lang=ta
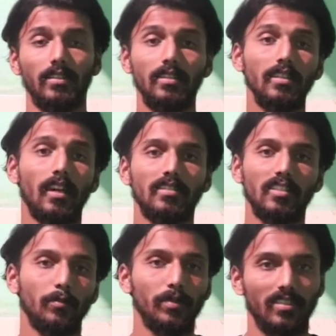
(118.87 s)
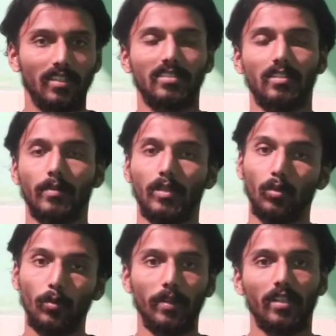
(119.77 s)
இந்திய அரசியலமைப்பு சட்டசபை
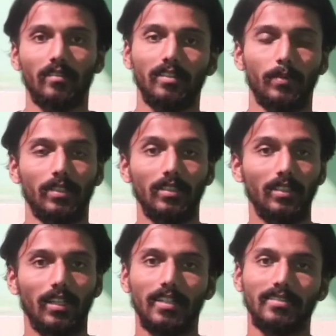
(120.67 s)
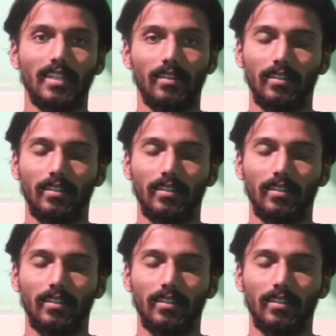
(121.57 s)
உறுப்பினராக வந்து பார்த்தா கக்கன்